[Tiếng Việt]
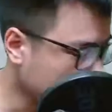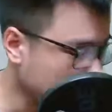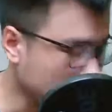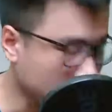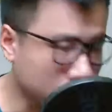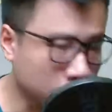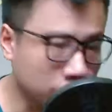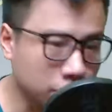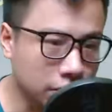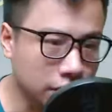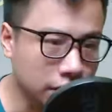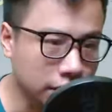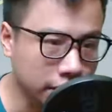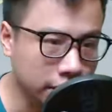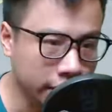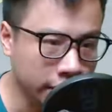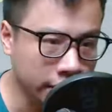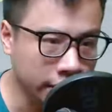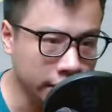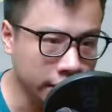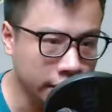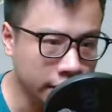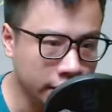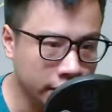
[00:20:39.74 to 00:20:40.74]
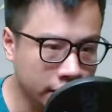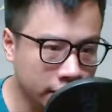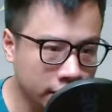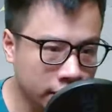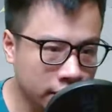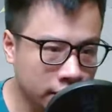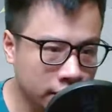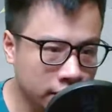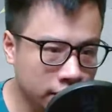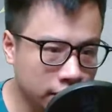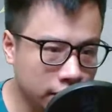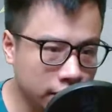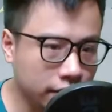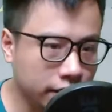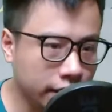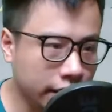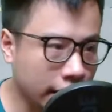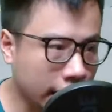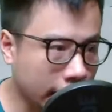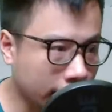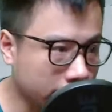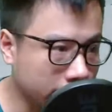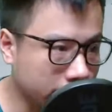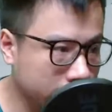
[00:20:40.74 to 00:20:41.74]
ra từ trong cơ thể, thân
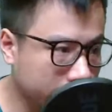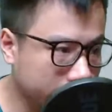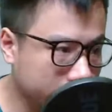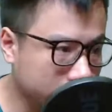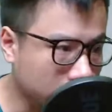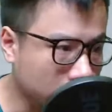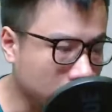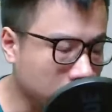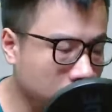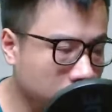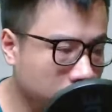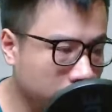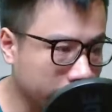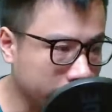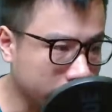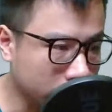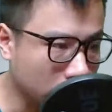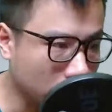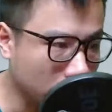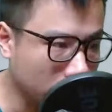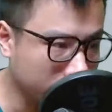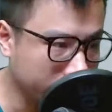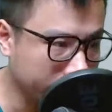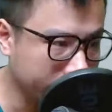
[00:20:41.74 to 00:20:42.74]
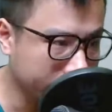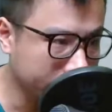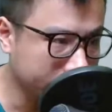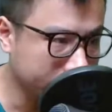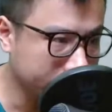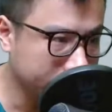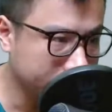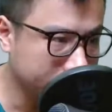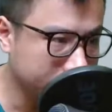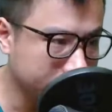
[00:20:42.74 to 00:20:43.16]
thể hắn nhanh chóng phình to lên.